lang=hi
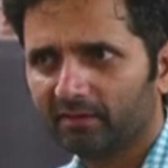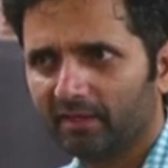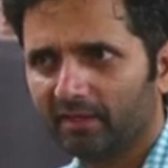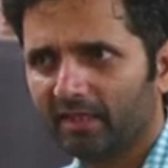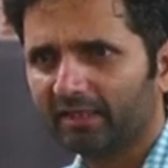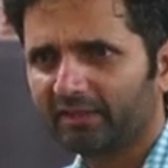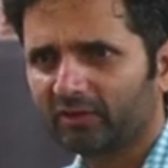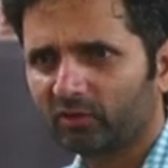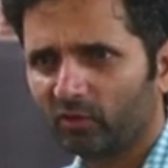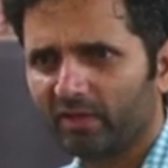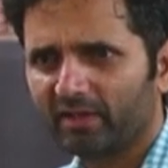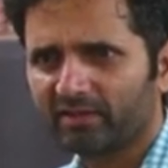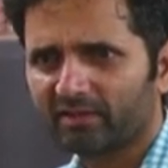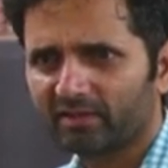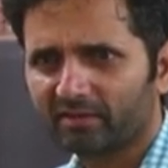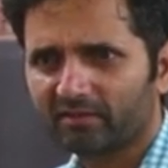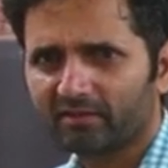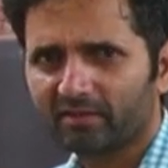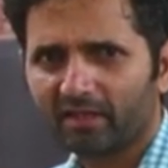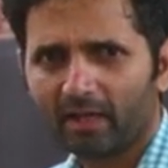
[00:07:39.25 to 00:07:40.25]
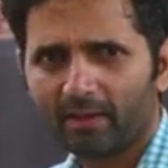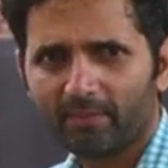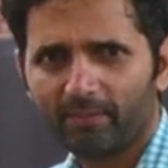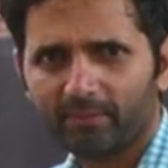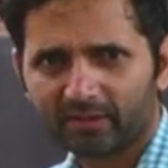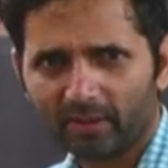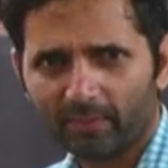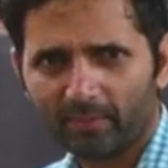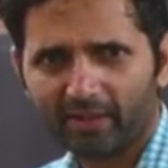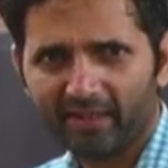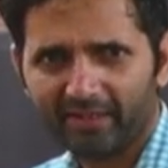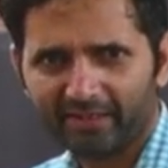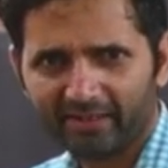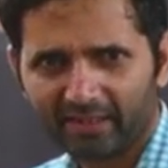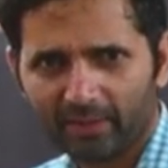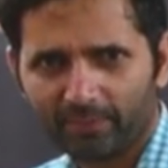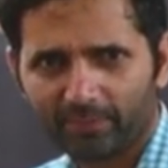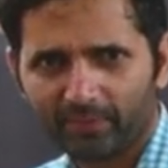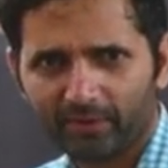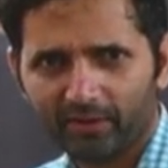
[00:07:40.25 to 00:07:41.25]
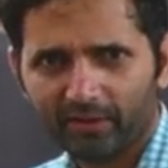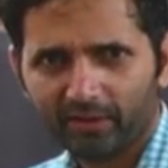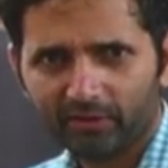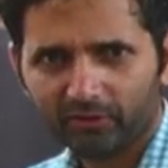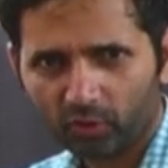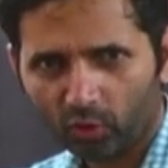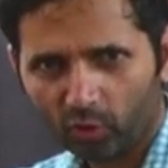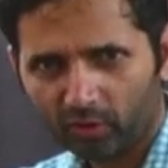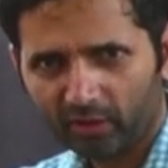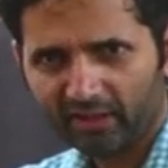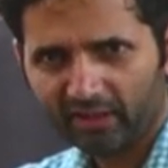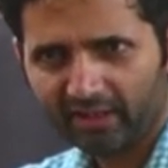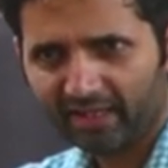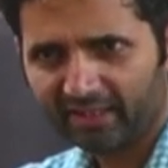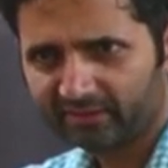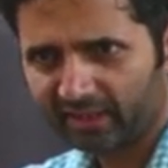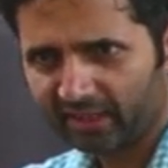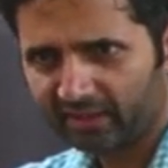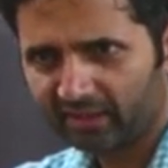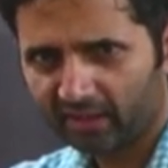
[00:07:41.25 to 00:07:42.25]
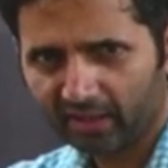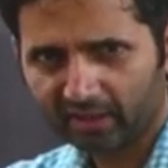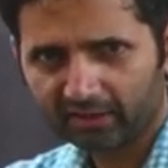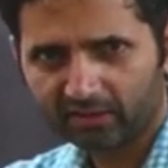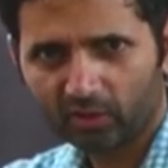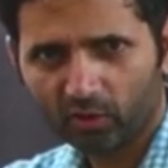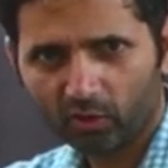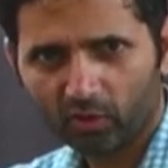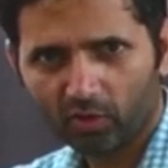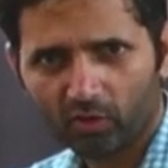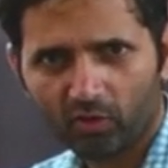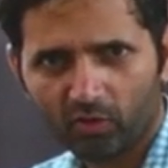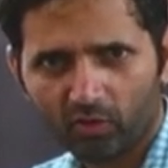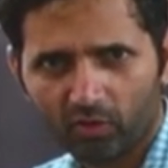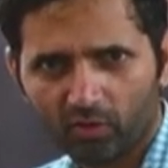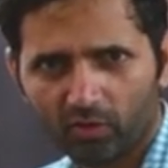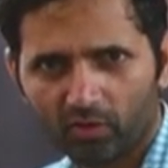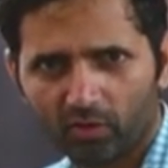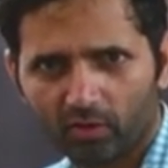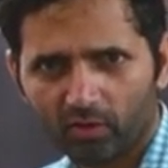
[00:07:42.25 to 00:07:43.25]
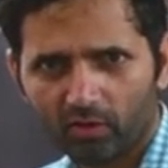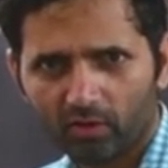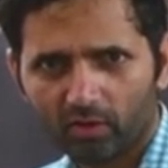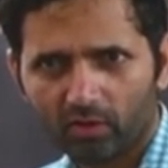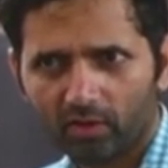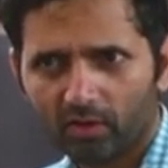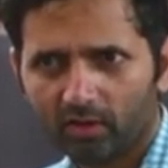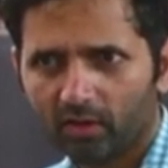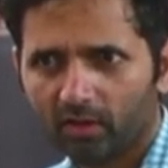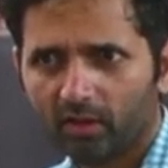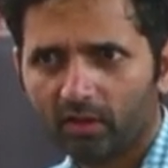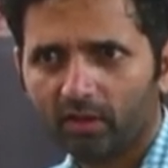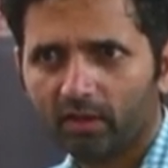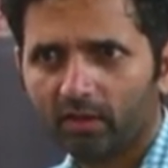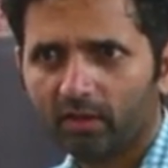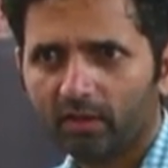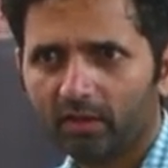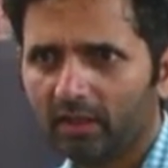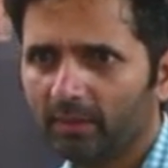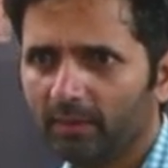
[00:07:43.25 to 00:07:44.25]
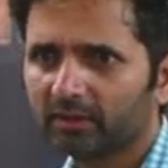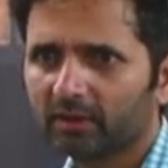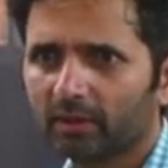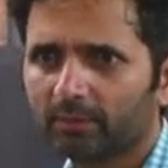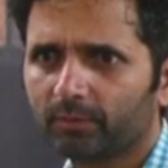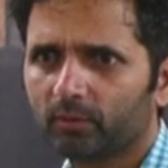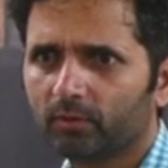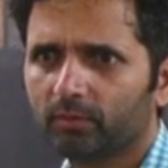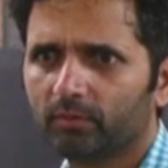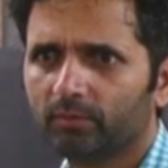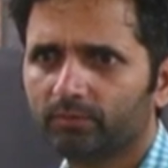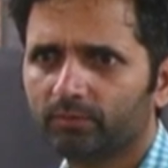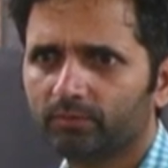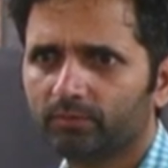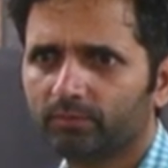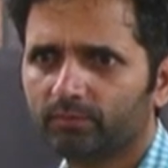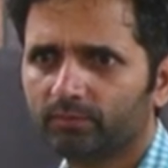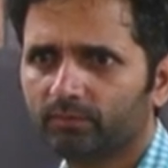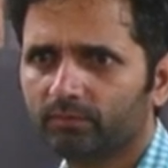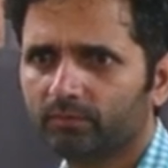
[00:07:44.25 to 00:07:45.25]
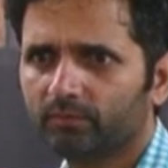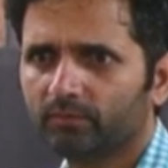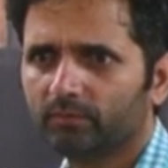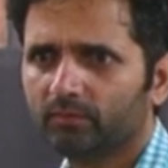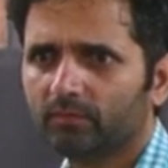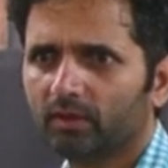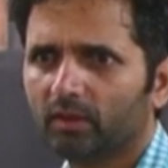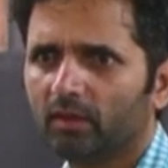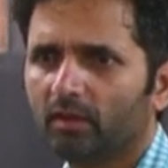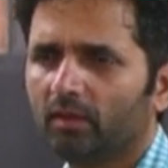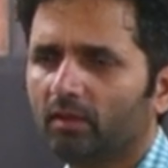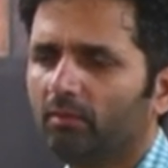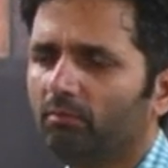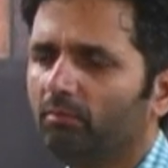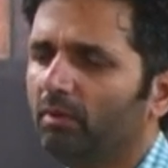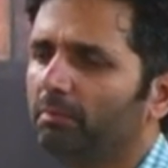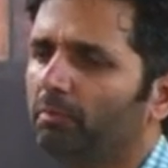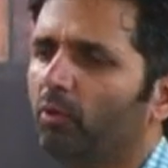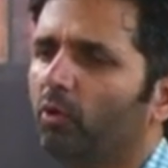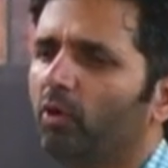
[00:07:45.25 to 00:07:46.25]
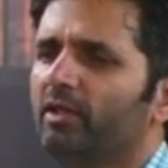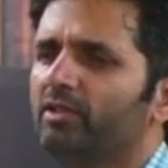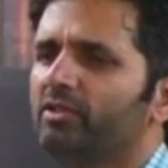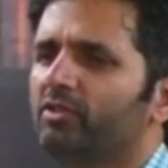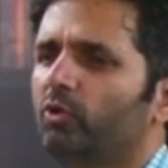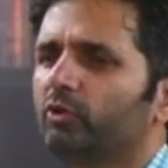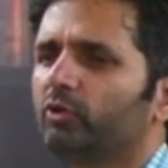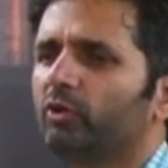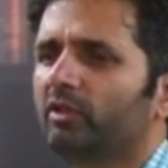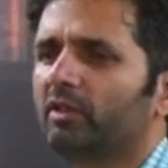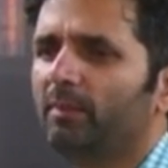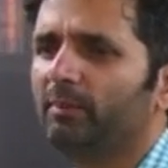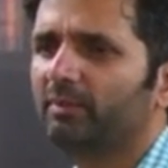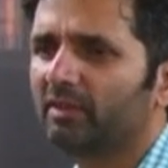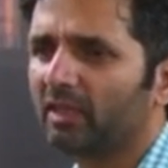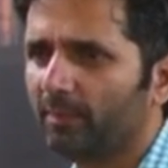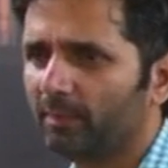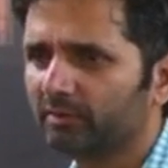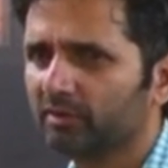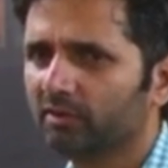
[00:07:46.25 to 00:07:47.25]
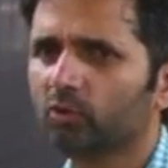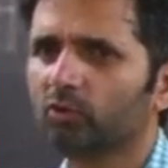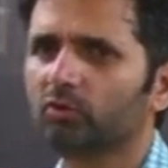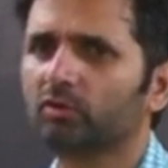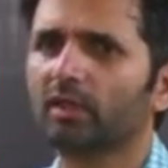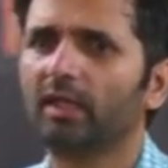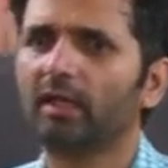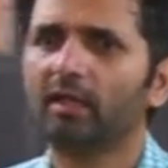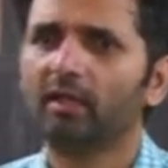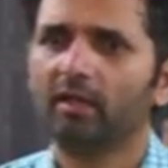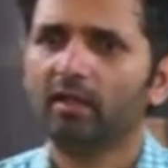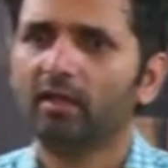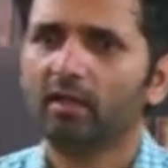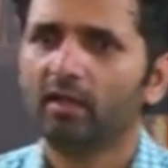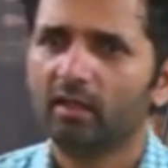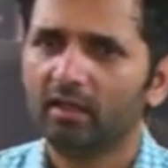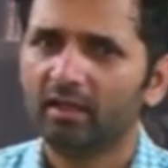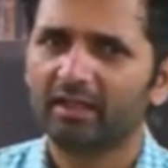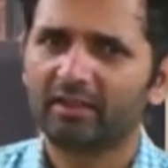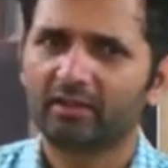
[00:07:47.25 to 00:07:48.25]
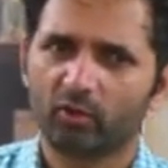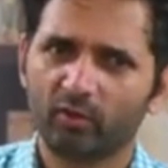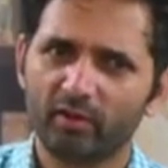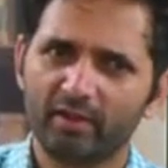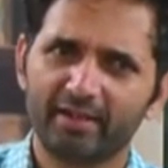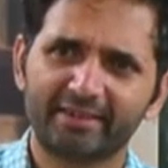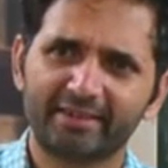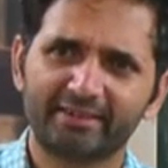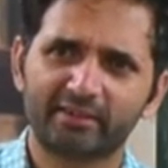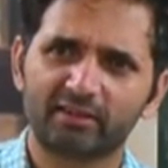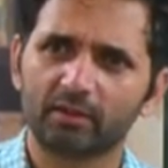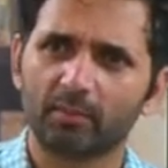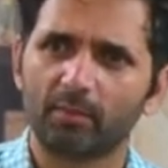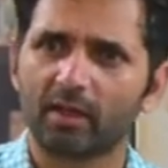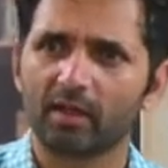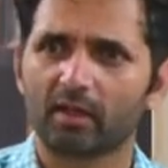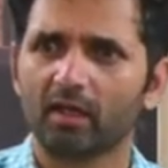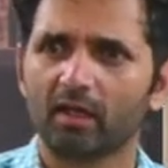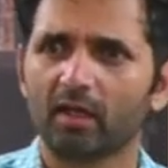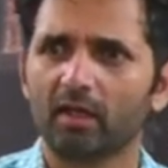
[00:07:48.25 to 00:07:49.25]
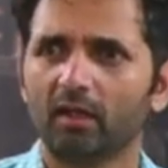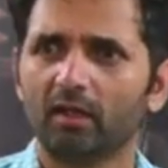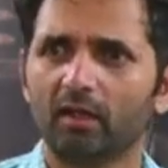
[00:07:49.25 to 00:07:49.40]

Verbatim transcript: इलेक्ट्रॉनिक्स का सामान लेके आप सोल्डरिंग टक्के लगाते हो नहीं पता आपको भाई बॉयज़ को तो काम इतना पसंद होता है इलेक्ट्रॉनिक गैजेट संवारना